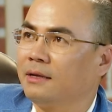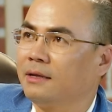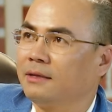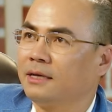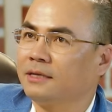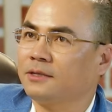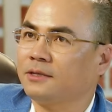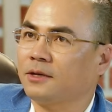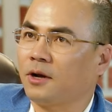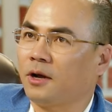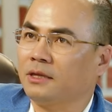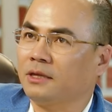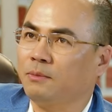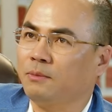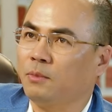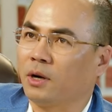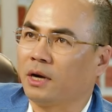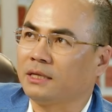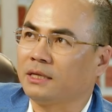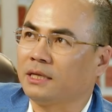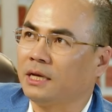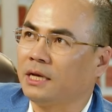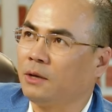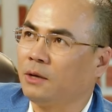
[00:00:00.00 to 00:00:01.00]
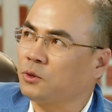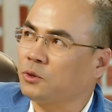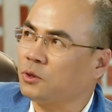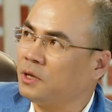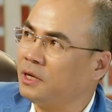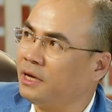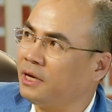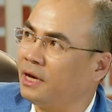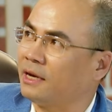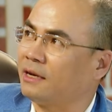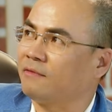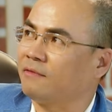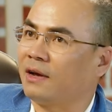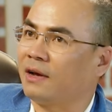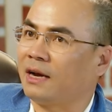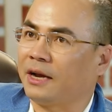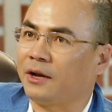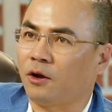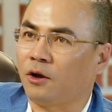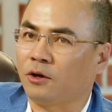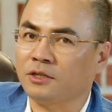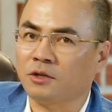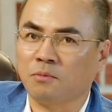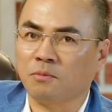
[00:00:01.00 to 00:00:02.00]
thế sau đó thì mọi người thấy hiếu xuất hiện và lại
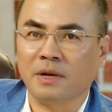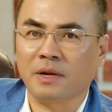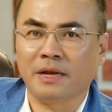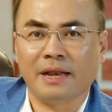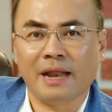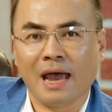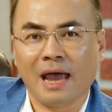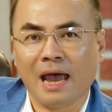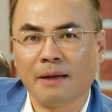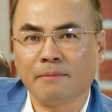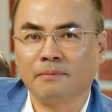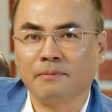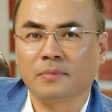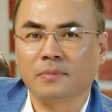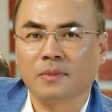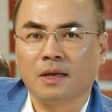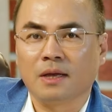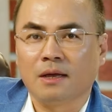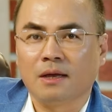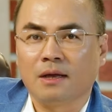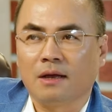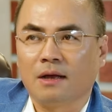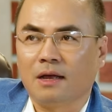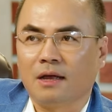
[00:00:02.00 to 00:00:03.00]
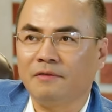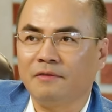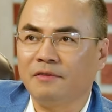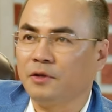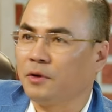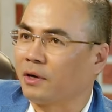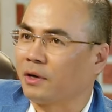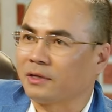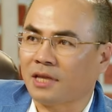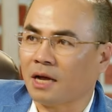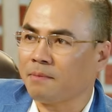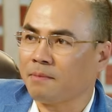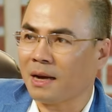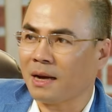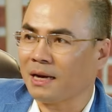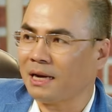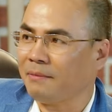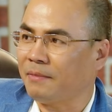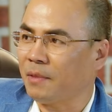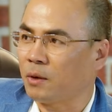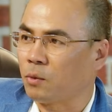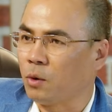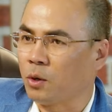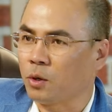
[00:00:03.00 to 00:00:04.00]
nói giọng miền nam hay mà nhiều người thắc mắc là
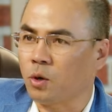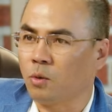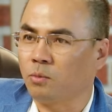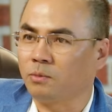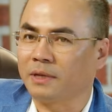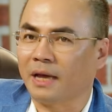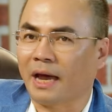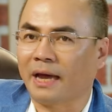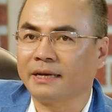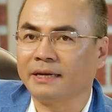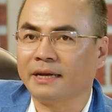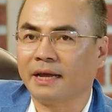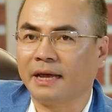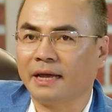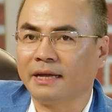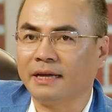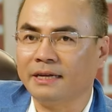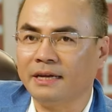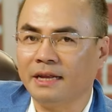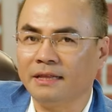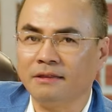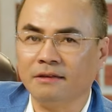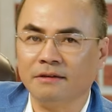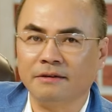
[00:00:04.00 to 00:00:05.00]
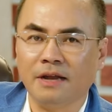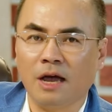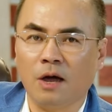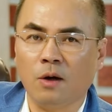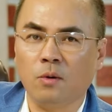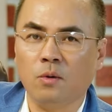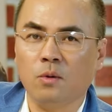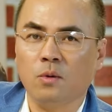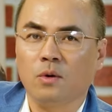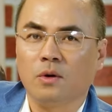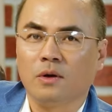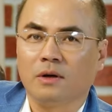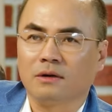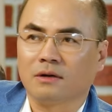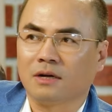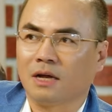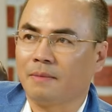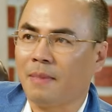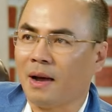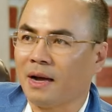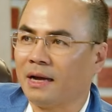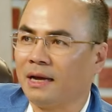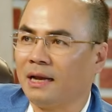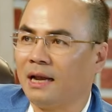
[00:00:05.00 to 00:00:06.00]
mà cuối cùng thì anh này anh ấy đến từ đâu người
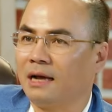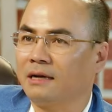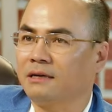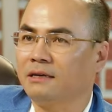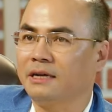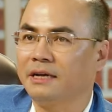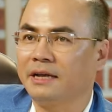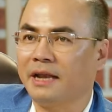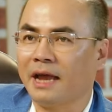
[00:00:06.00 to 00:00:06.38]
bắc hay là người